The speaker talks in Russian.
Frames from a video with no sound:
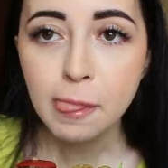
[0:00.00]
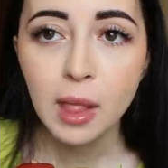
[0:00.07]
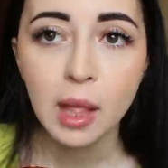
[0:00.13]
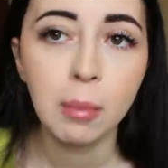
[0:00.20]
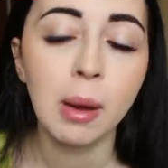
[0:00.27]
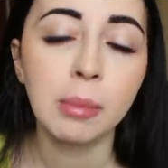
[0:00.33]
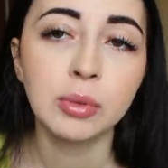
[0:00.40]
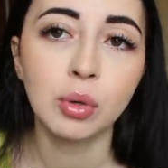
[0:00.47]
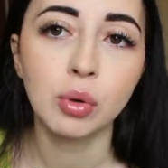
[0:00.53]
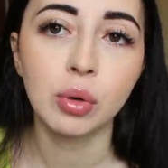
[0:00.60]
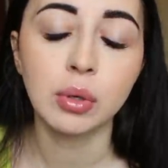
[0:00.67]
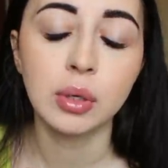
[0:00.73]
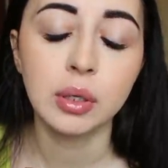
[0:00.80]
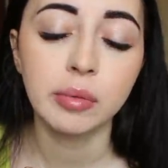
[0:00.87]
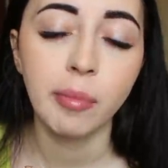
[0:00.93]
И папа такой
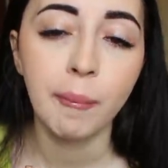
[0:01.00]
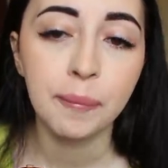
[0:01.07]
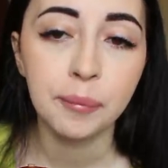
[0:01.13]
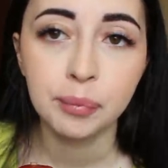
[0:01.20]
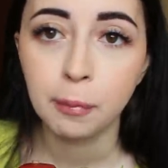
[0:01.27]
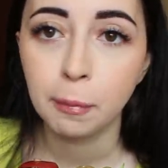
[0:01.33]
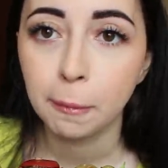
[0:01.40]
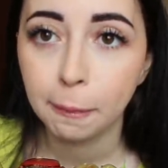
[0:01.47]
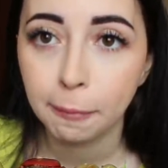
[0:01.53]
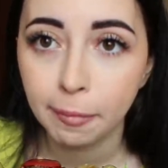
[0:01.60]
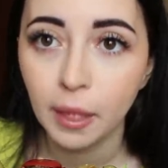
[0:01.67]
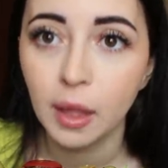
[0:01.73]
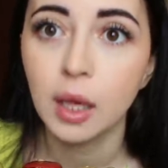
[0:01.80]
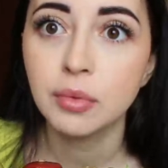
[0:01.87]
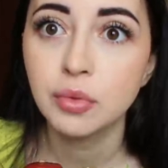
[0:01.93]
говорит,
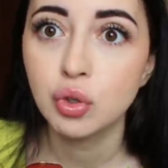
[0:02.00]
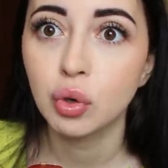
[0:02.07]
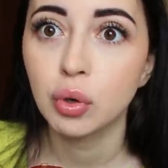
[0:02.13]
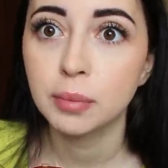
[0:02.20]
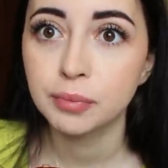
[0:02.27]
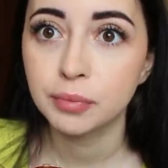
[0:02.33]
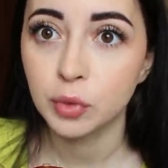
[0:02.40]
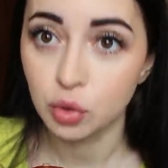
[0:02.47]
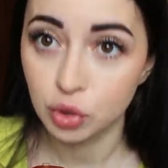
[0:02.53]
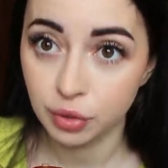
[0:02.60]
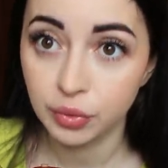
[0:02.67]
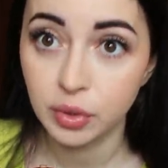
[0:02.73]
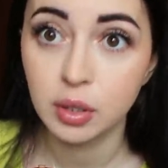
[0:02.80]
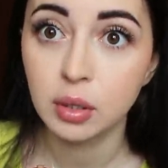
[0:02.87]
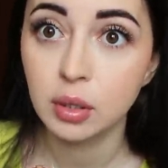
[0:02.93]
а я все, уже
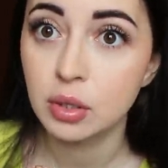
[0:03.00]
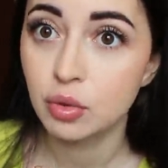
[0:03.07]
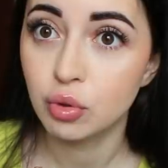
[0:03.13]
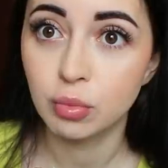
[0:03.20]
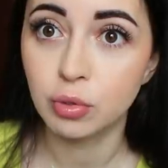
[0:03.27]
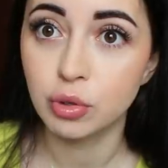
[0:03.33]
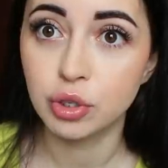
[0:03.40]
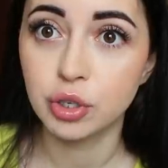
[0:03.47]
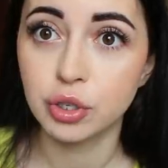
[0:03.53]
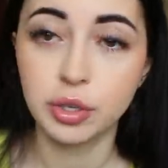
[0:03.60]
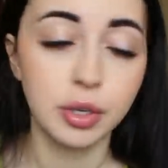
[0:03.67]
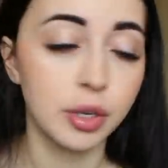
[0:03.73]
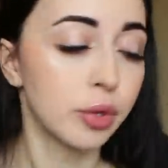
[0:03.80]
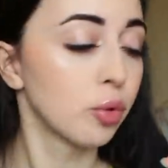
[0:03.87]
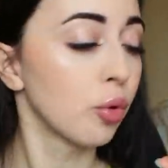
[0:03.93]
в Киргизию больше
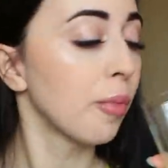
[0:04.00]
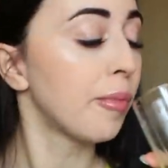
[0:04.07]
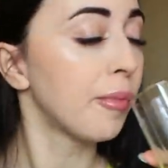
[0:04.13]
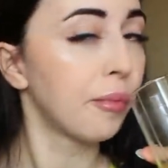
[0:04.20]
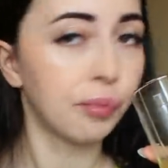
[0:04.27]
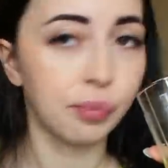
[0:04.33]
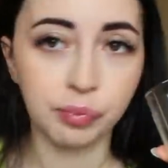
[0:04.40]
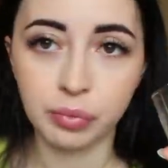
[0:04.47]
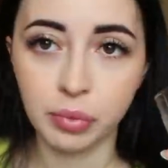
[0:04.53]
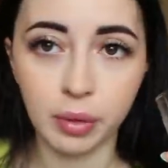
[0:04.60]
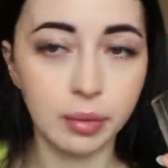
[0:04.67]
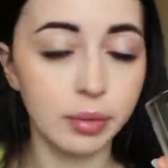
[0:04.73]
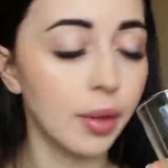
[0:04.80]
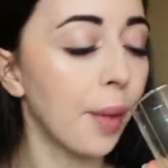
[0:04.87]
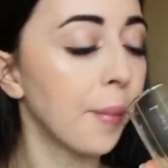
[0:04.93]
не еду.
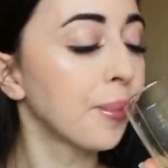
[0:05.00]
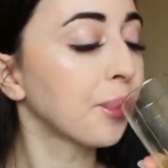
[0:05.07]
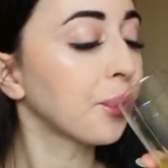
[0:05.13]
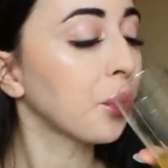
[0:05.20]
Да.